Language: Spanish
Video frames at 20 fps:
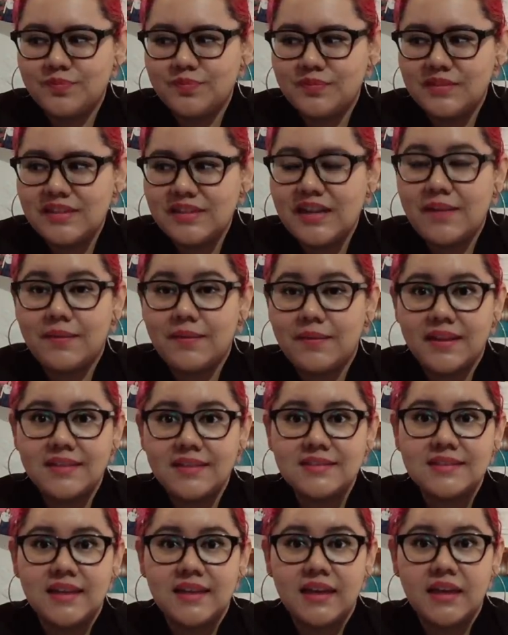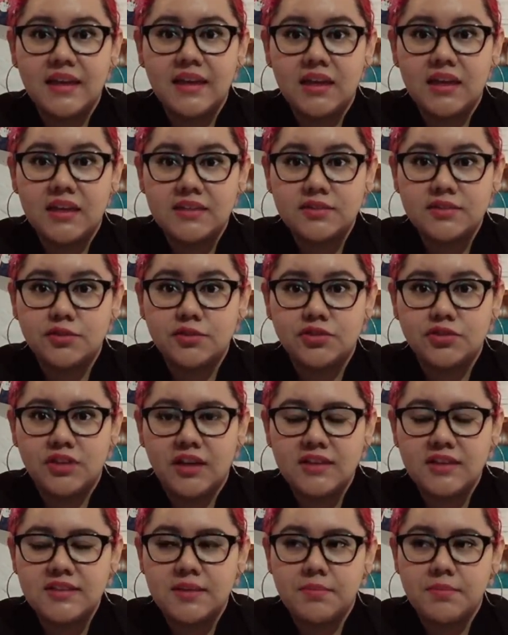La verdad es que estos
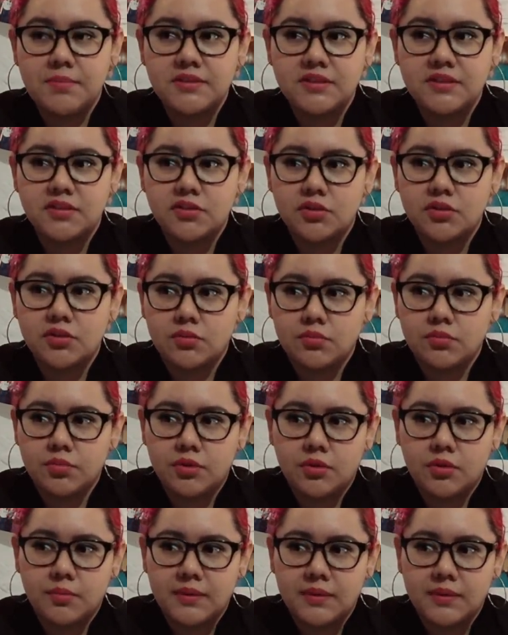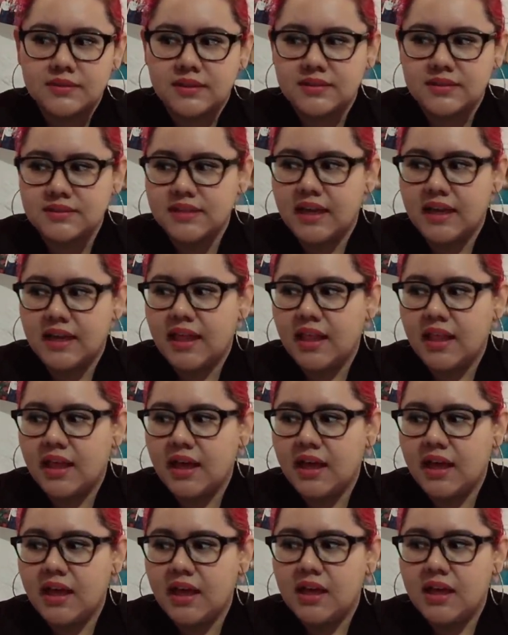días sí me siento como un poco más
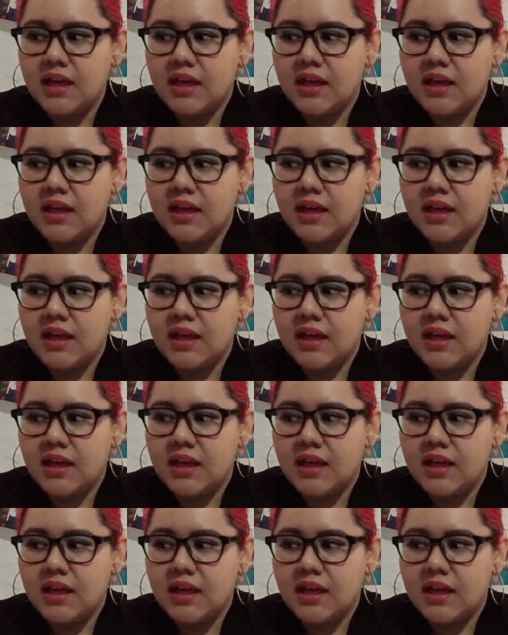cansada